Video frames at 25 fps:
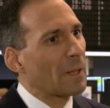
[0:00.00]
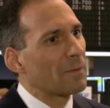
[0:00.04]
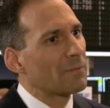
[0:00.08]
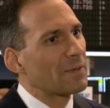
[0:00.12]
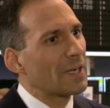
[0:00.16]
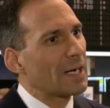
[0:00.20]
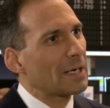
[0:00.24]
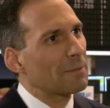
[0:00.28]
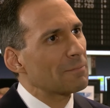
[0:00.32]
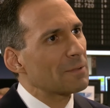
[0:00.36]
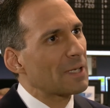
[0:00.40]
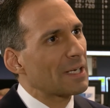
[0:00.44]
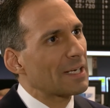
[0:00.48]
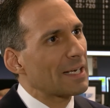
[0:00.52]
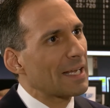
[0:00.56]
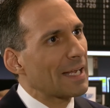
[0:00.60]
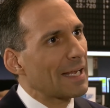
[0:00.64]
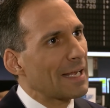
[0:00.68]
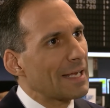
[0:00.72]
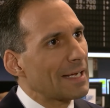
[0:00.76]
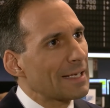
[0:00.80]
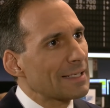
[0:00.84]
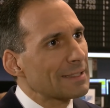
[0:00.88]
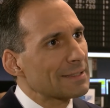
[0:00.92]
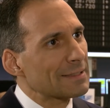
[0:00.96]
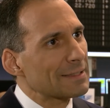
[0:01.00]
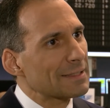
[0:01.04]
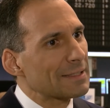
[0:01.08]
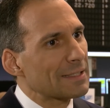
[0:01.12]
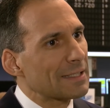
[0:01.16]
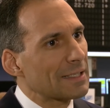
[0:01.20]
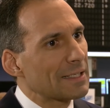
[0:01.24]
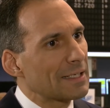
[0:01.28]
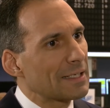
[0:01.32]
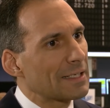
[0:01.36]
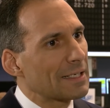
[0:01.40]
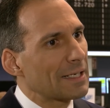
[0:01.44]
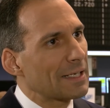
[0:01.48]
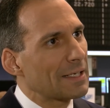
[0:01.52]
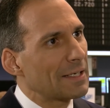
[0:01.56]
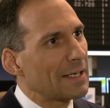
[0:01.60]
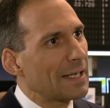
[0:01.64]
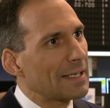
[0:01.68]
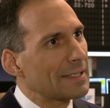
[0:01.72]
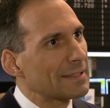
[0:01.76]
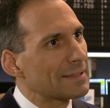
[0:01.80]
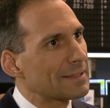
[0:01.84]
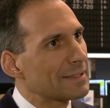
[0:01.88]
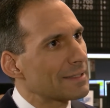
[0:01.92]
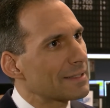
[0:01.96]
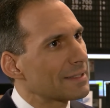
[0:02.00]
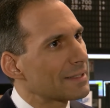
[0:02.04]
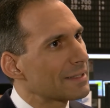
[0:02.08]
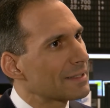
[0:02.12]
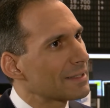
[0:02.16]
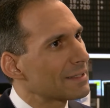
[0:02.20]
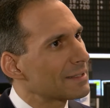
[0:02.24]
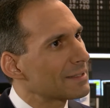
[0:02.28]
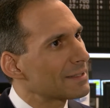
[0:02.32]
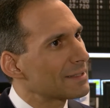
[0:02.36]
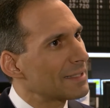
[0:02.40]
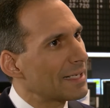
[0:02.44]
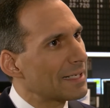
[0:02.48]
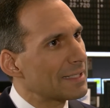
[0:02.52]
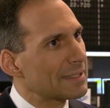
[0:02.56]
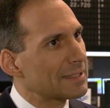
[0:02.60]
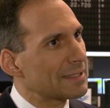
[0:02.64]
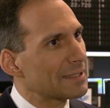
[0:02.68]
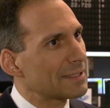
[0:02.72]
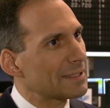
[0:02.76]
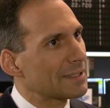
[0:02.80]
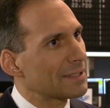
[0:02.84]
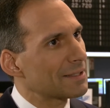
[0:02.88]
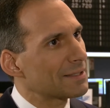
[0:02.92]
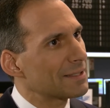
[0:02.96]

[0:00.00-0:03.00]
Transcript: Wir haben dann erst in den letzten sechs,